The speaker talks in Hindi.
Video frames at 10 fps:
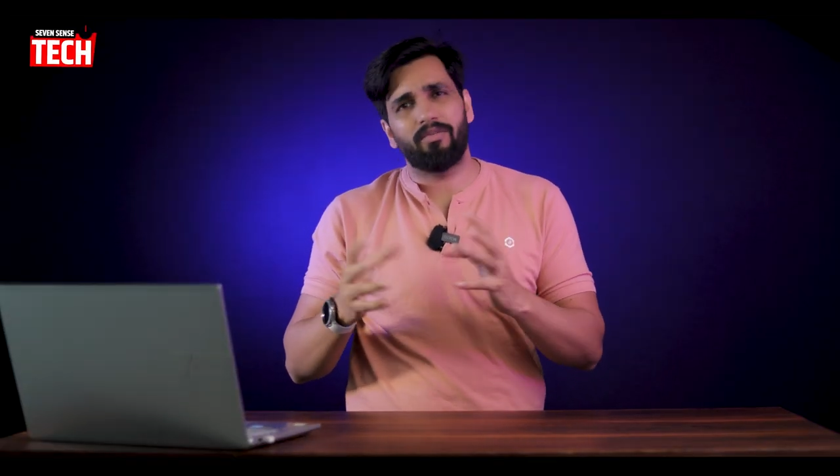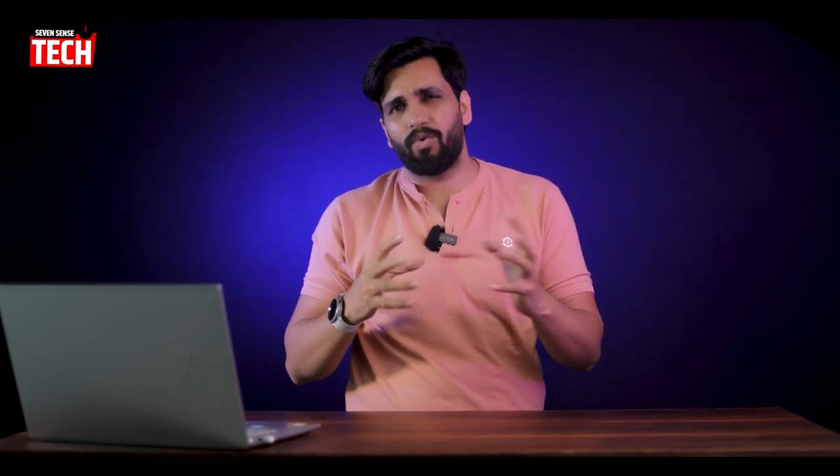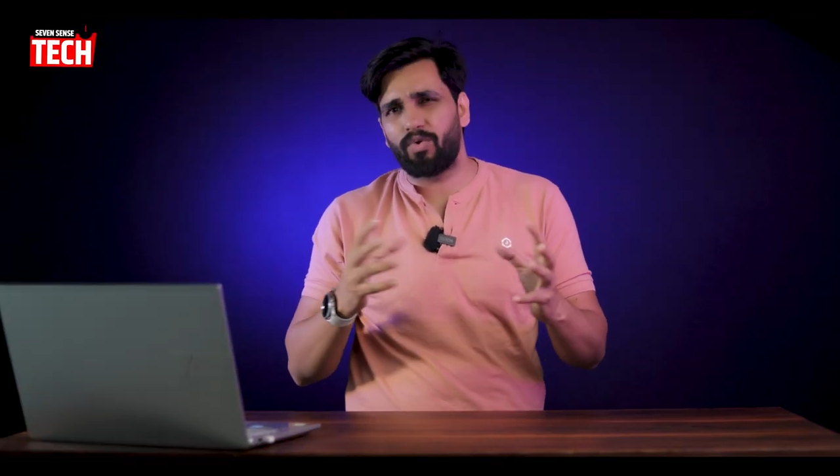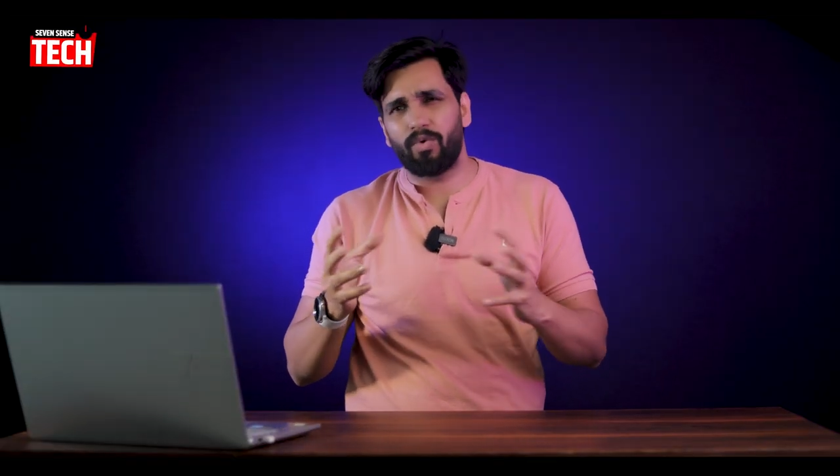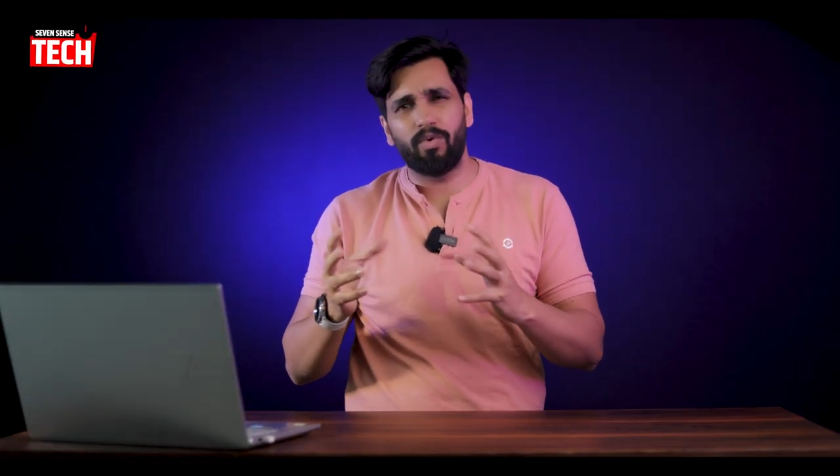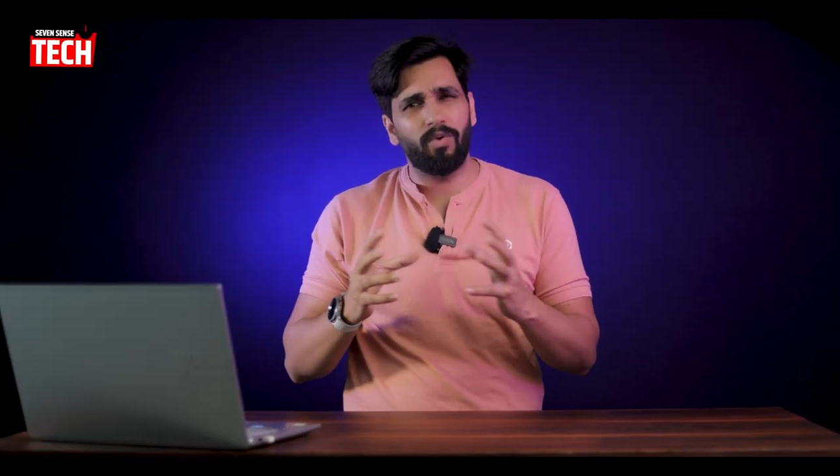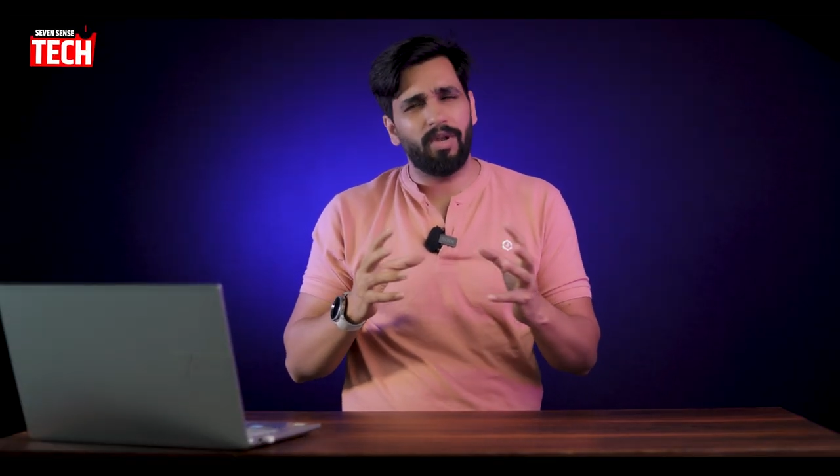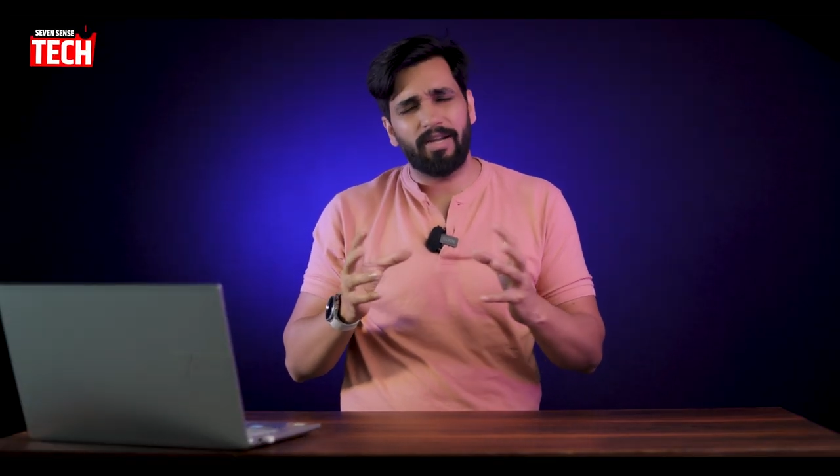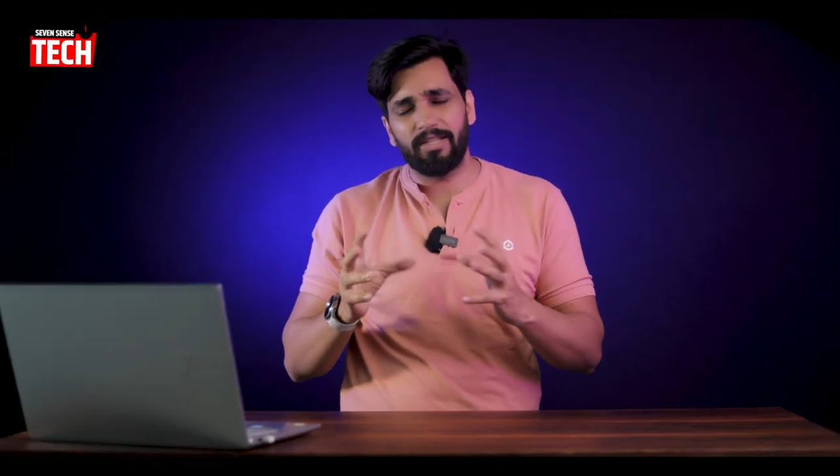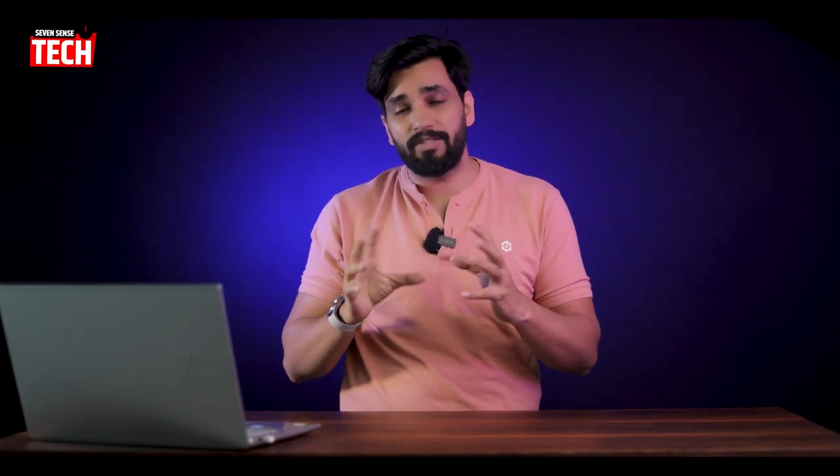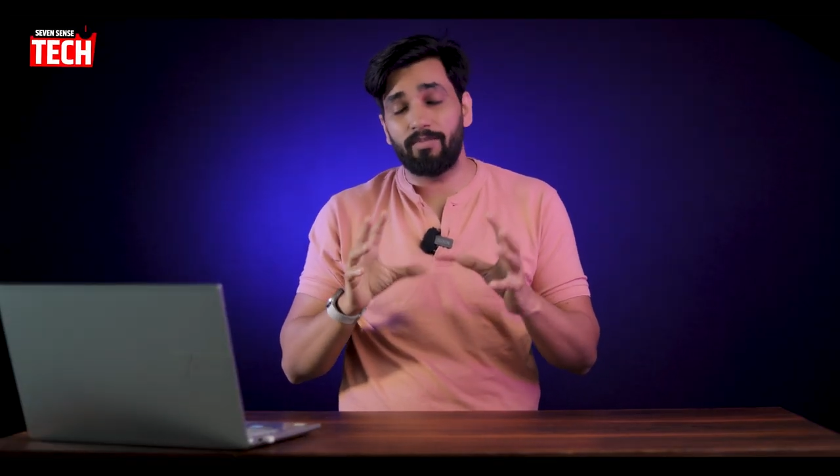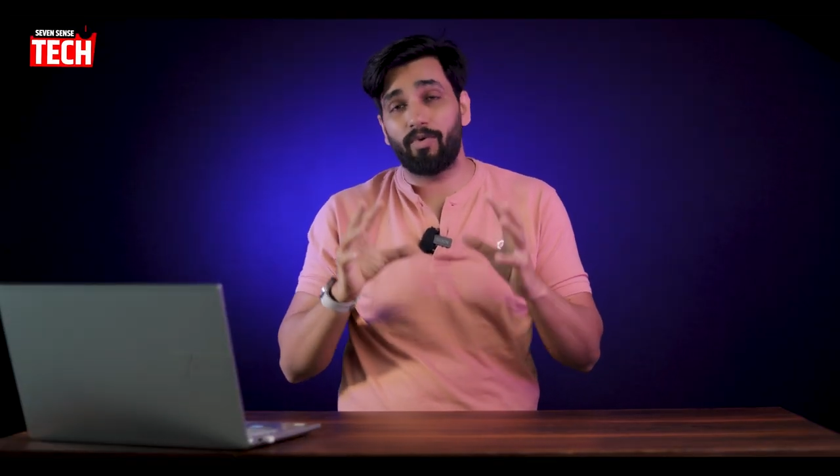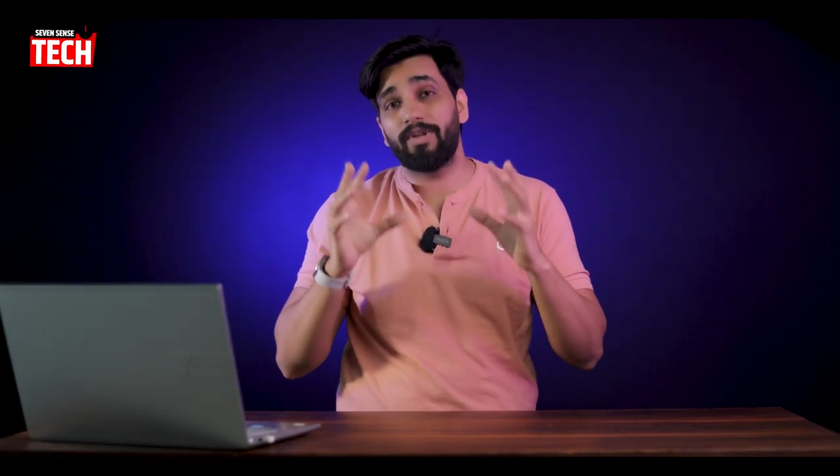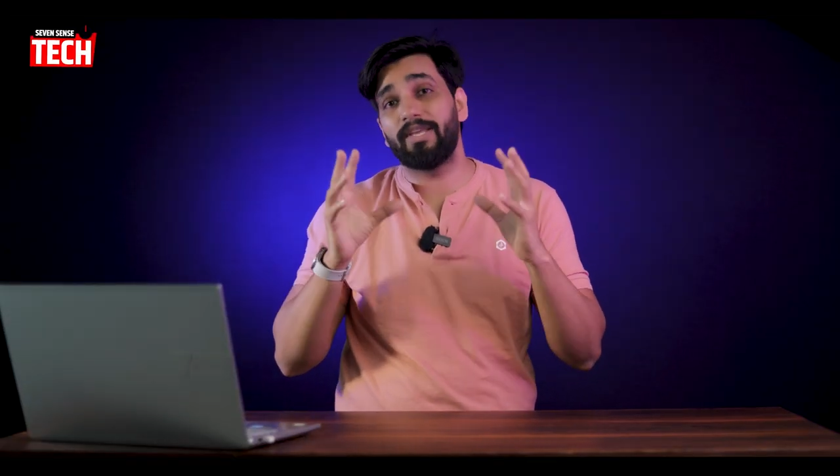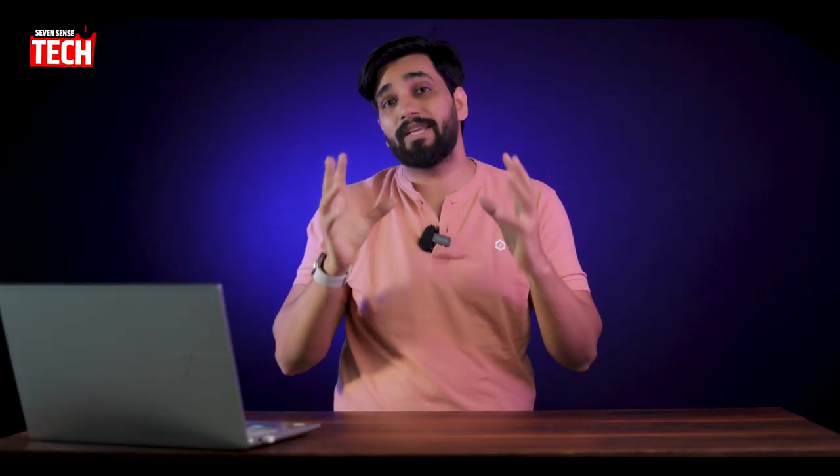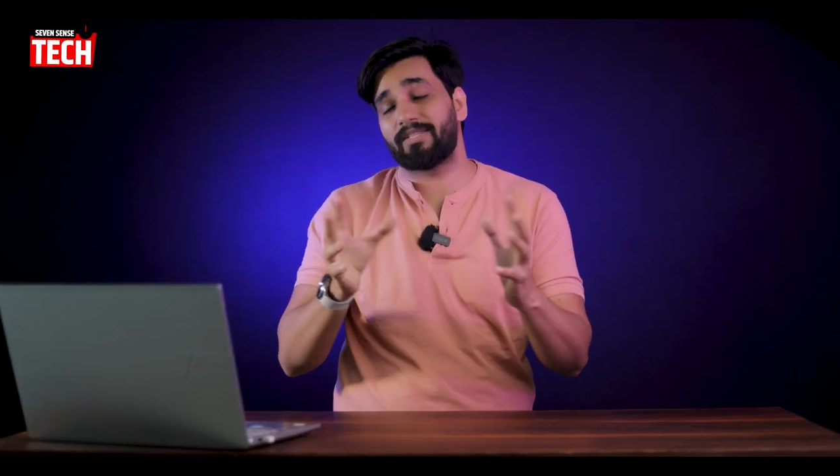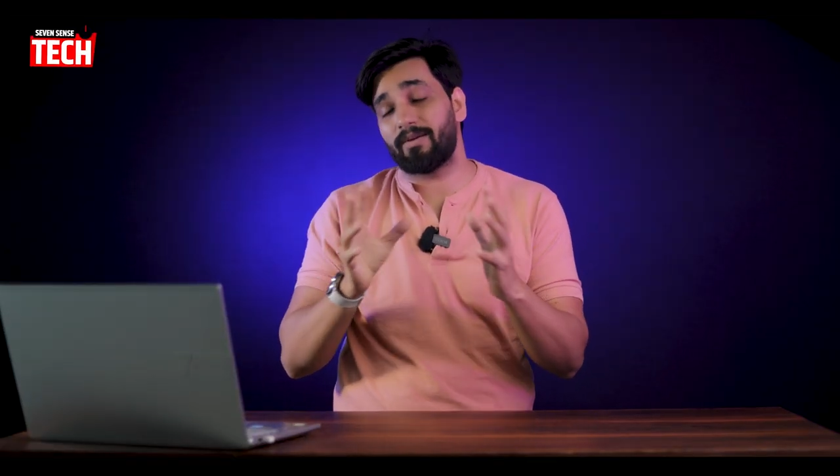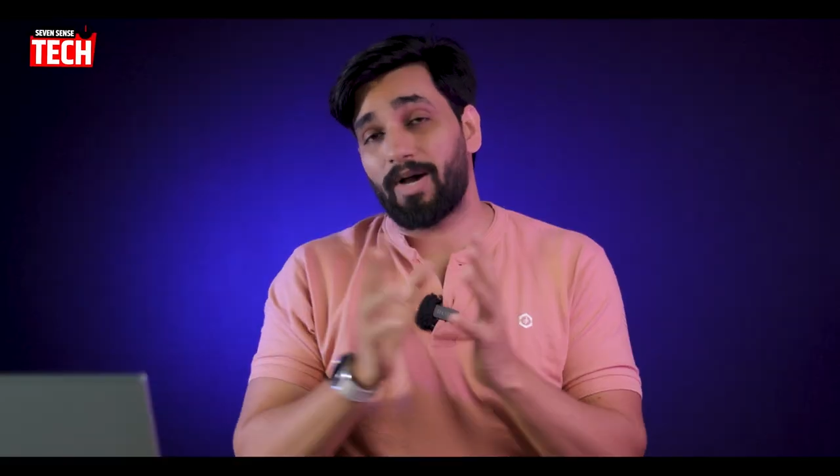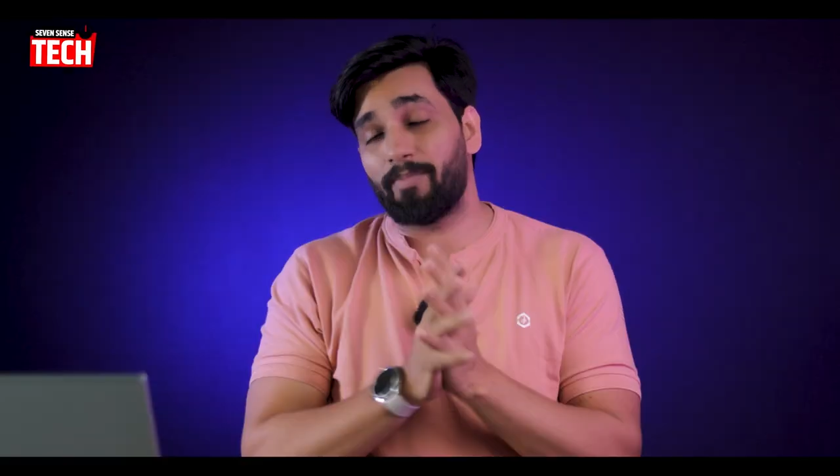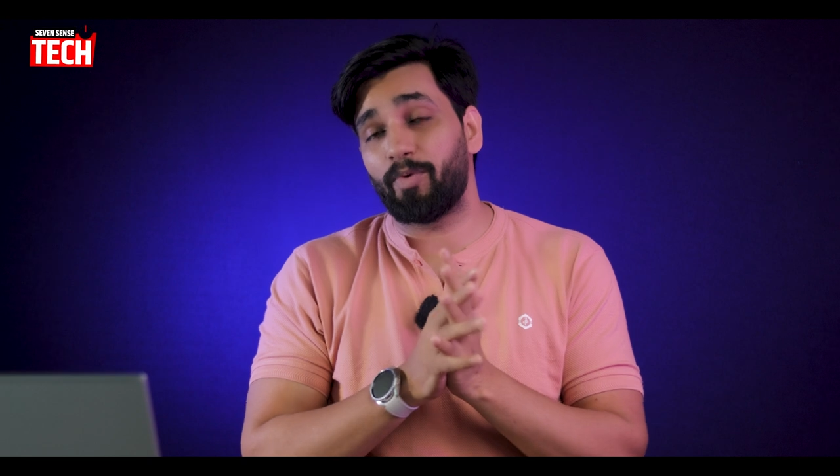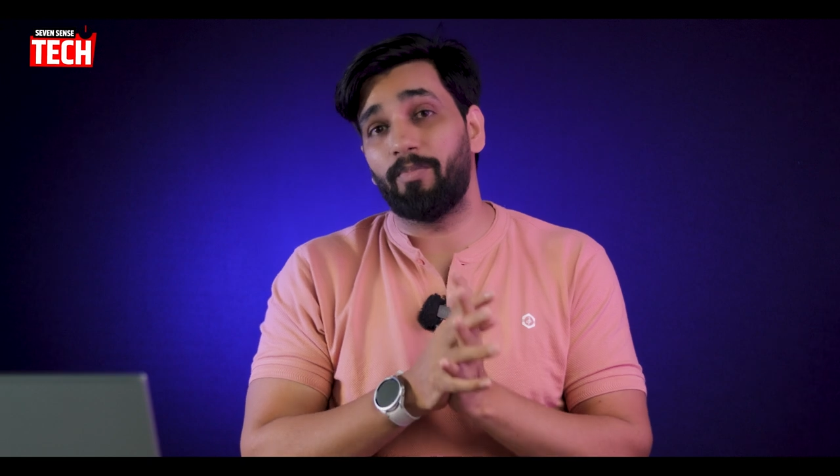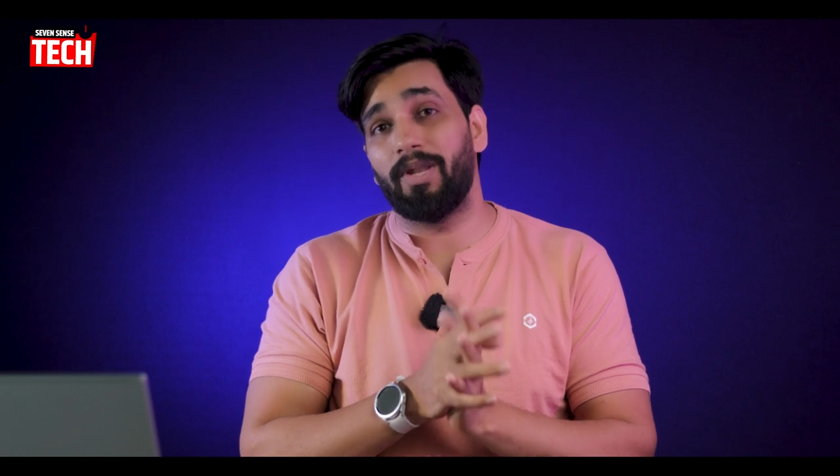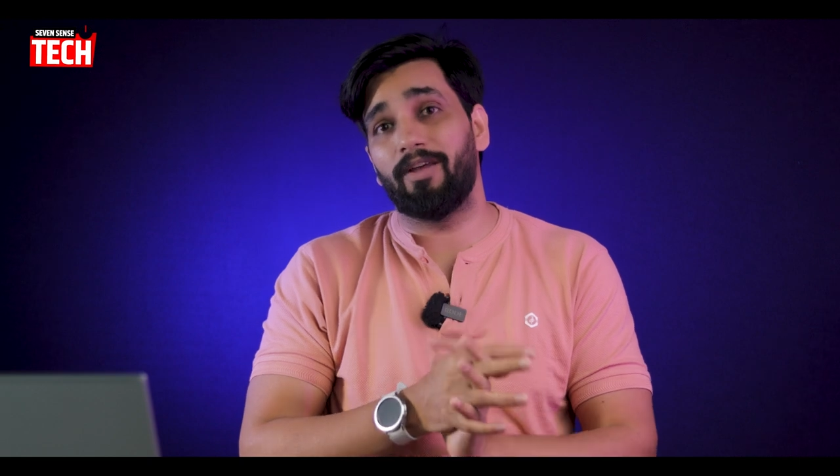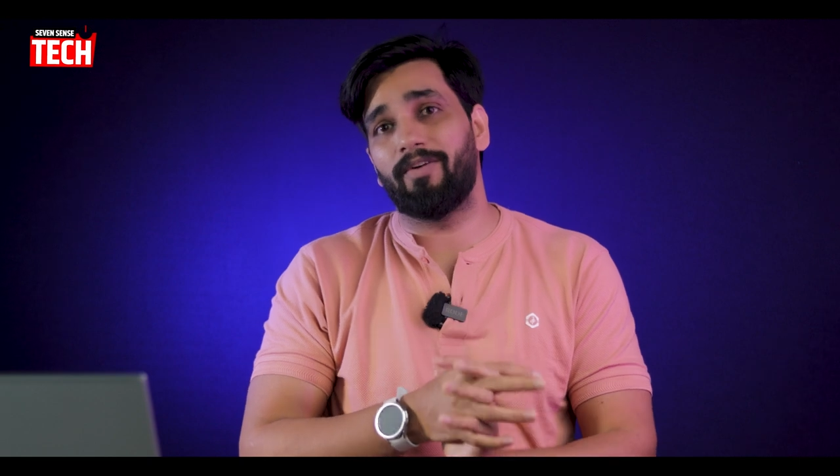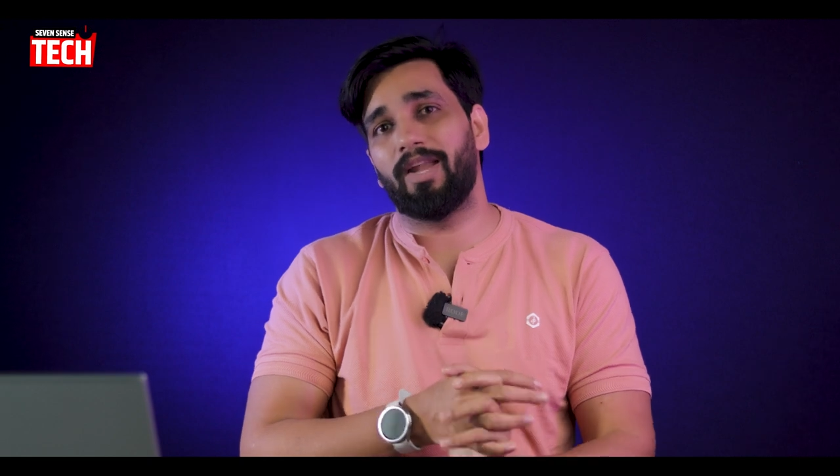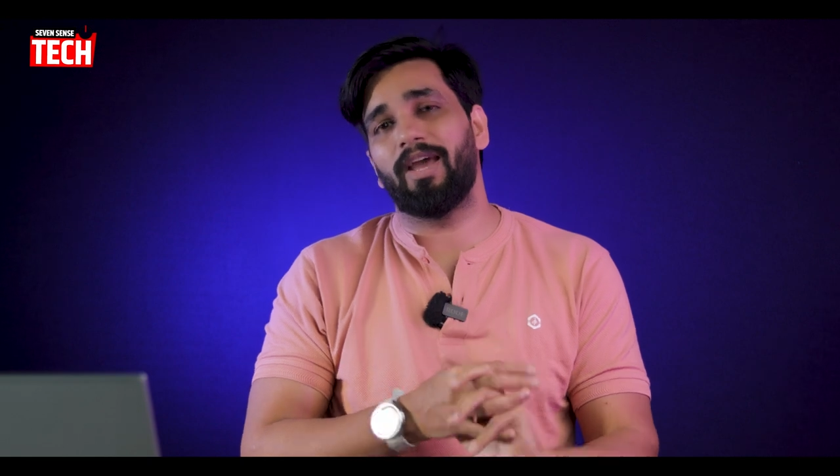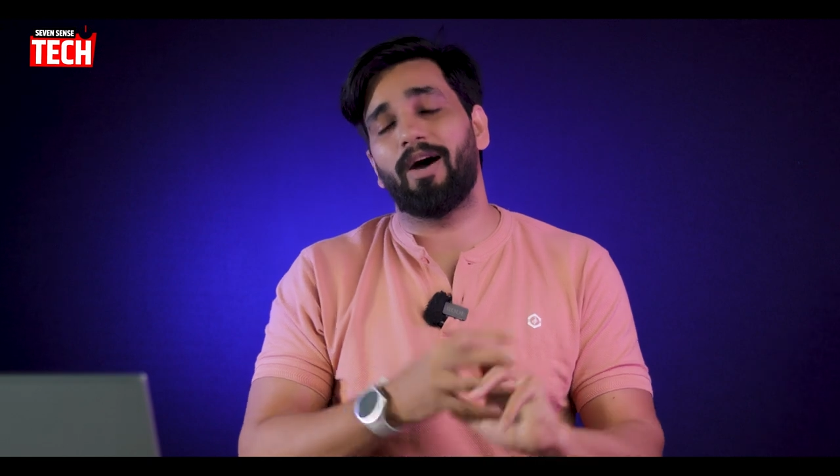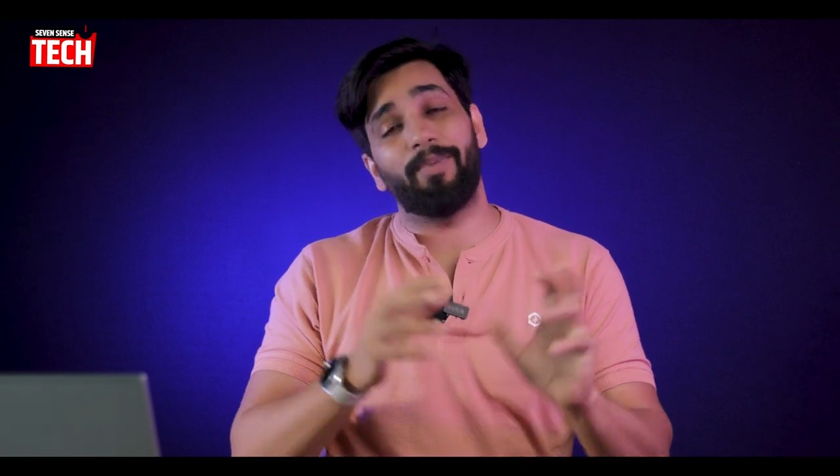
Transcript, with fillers: ऑटो लो लेटेंसी मोड ये सब आपको मिलने वाले